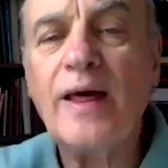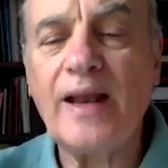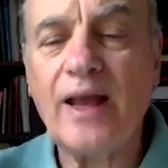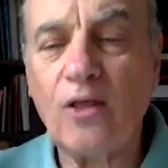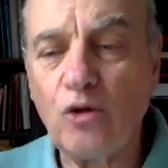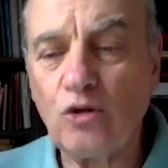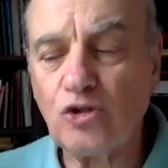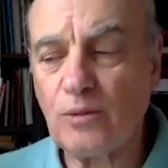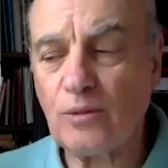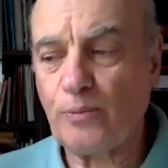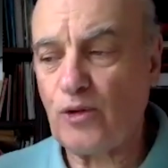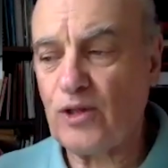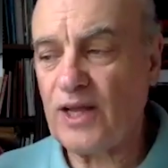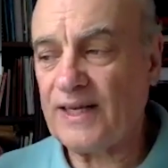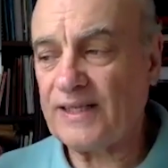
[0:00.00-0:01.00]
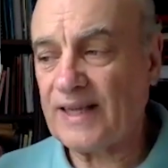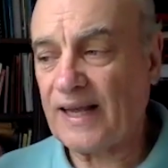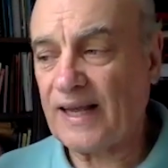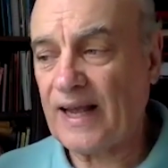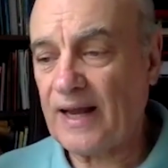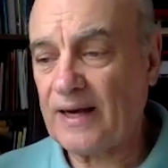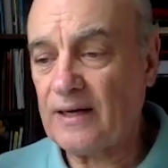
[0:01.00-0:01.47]
de las dos se podían
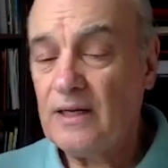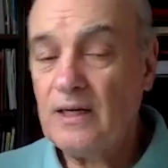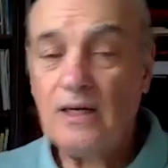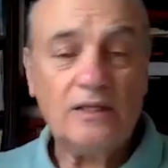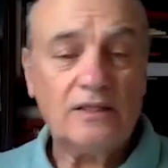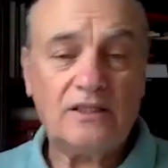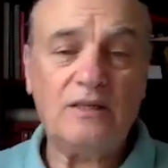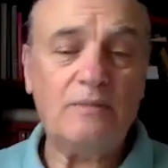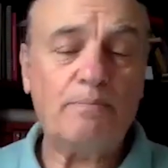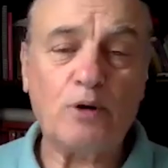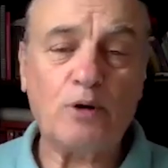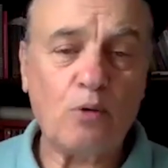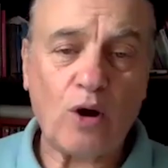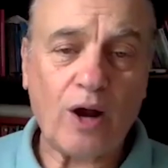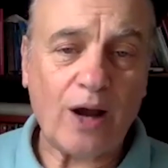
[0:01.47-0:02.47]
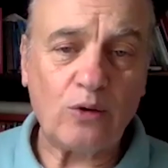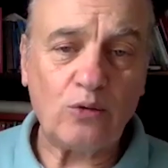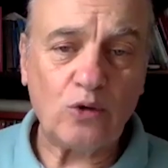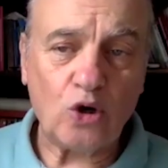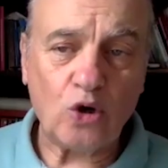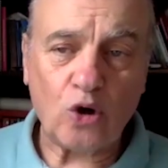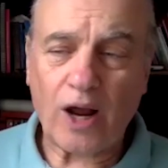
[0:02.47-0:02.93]
atacar sin provocar un
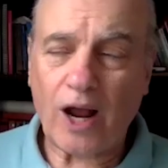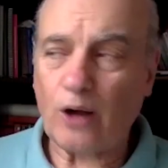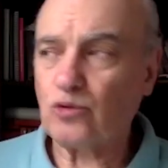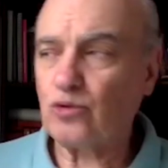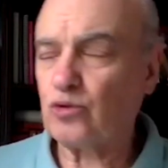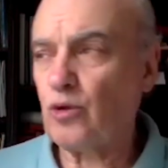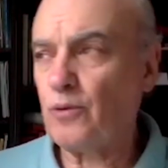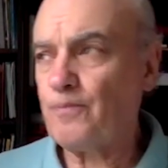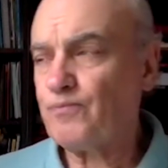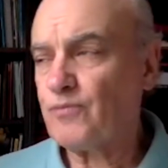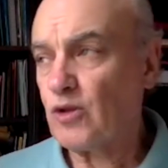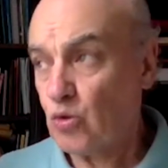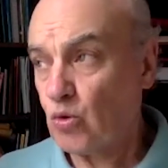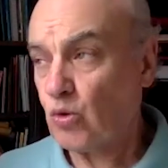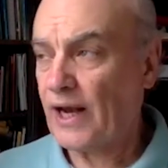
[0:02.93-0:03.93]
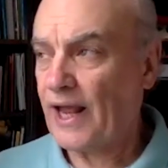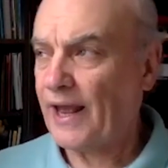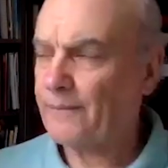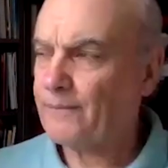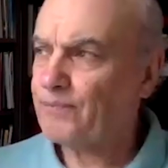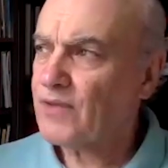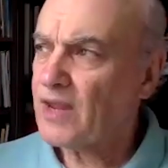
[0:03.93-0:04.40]
holocausto
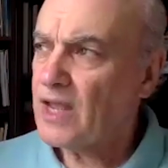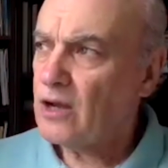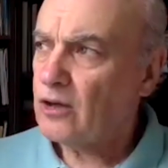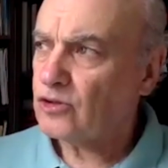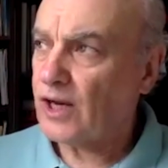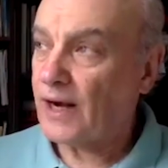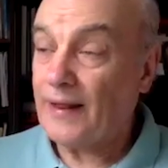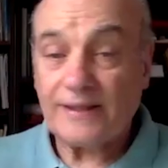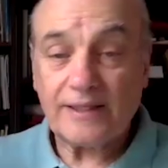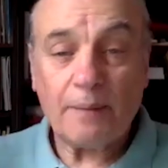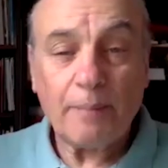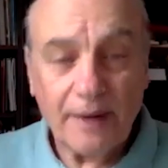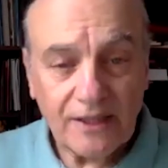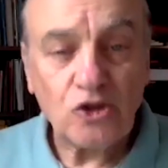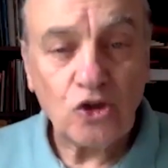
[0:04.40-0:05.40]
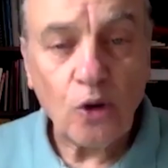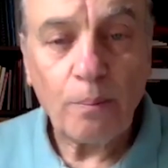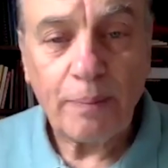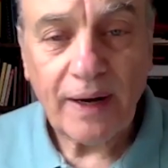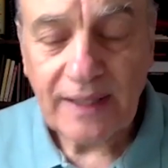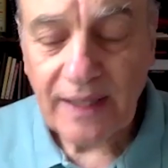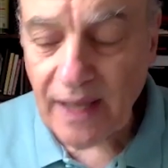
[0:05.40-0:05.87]
nuclear sea, la desaparición
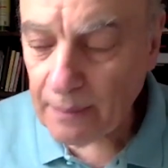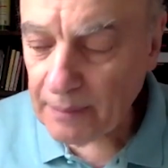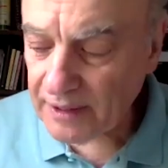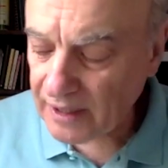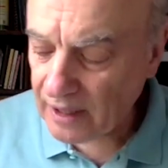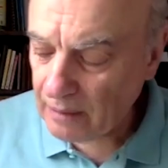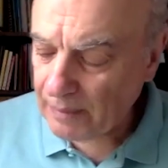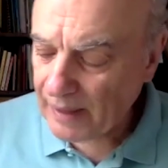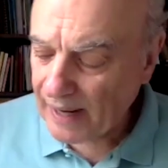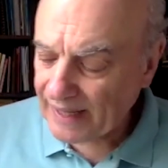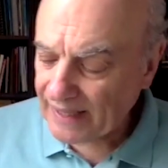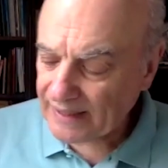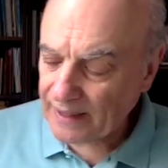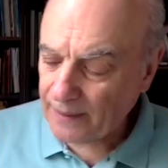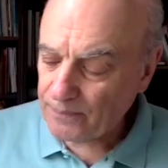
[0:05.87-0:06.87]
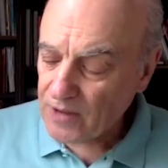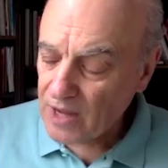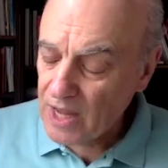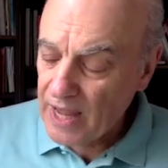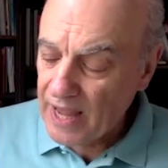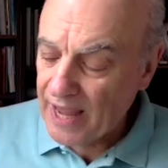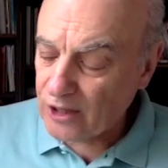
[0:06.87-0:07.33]
prácticamente del planeta.
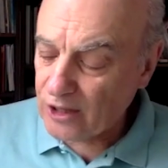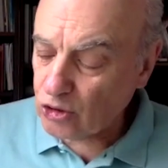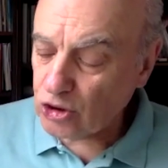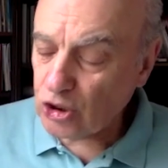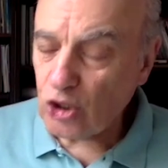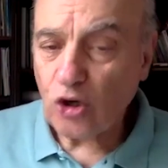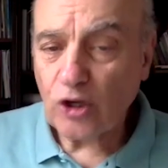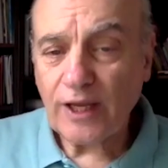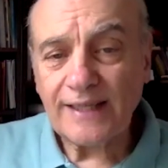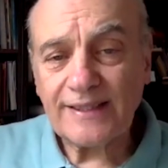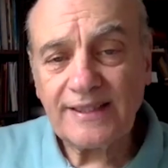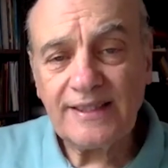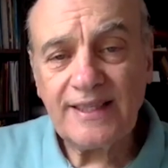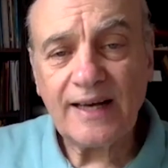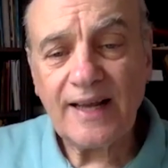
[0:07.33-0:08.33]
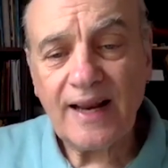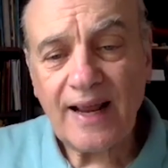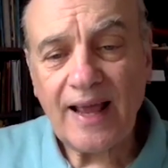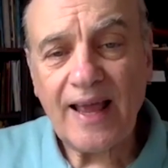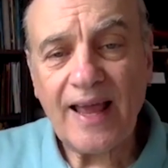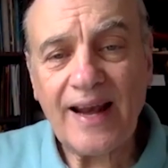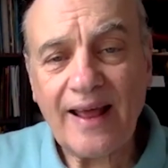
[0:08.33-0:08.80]
Entonces lo que hacían e-,
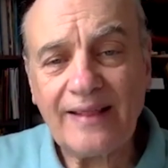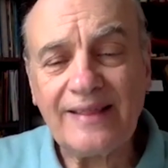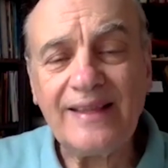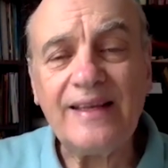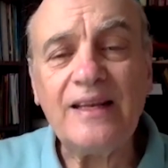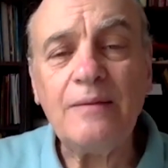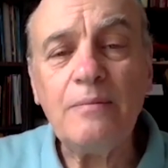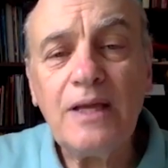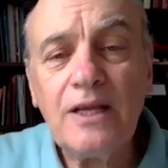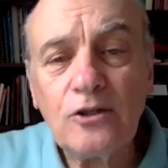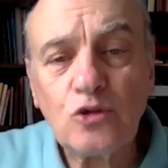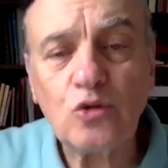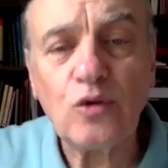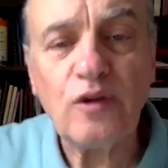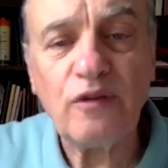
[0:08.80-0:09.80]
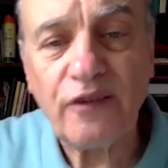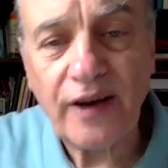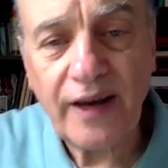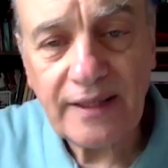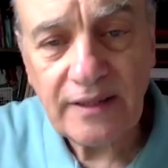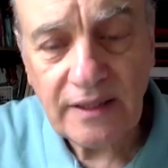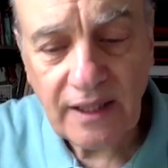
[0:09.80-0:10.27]
era, dirimir sus
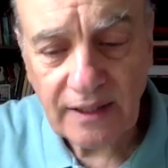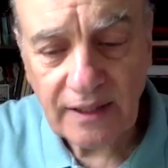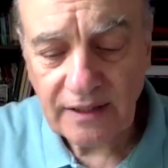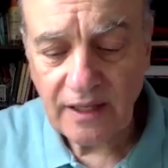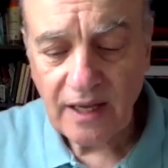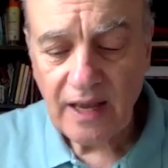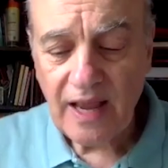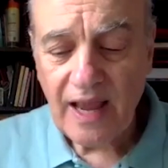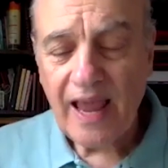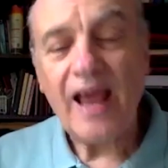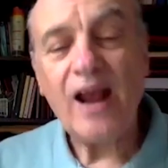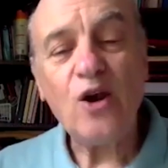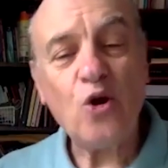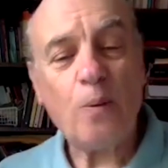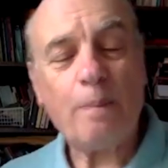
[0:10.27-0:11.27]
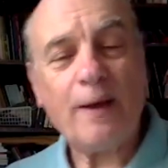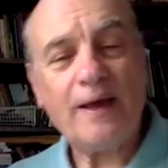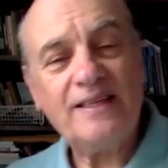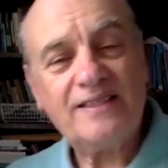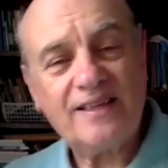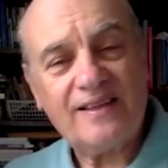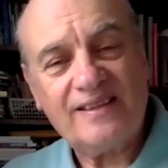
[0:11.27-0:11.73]
diferencias en los
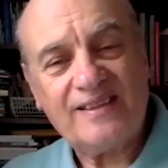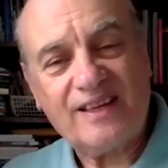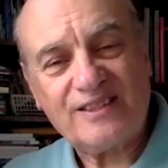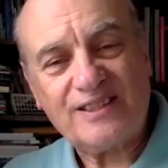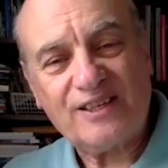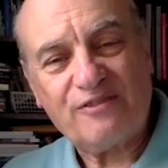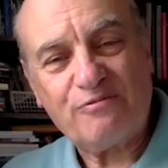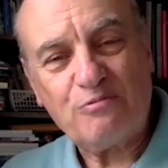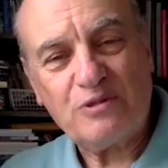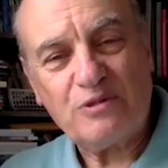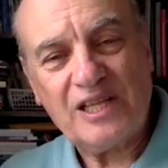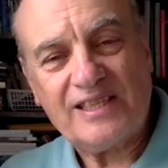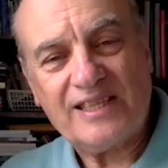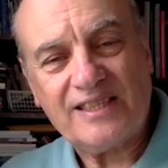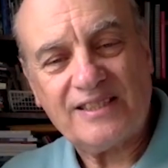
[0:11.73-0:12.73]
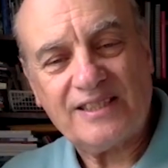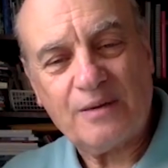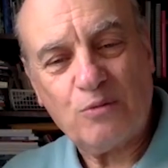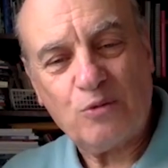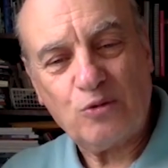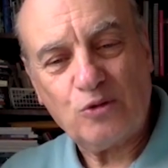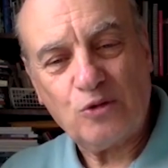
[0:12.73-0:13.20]
países del tercer, del tercer
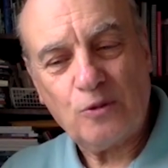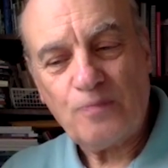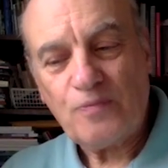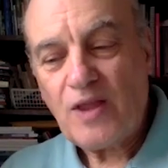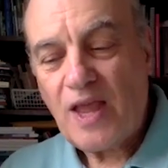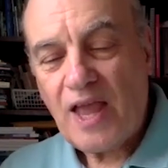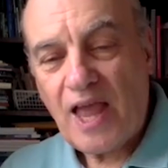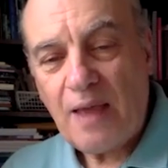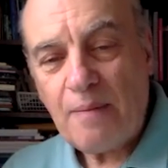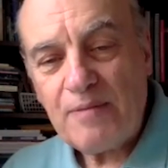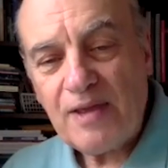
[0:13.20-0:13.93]
mundo, en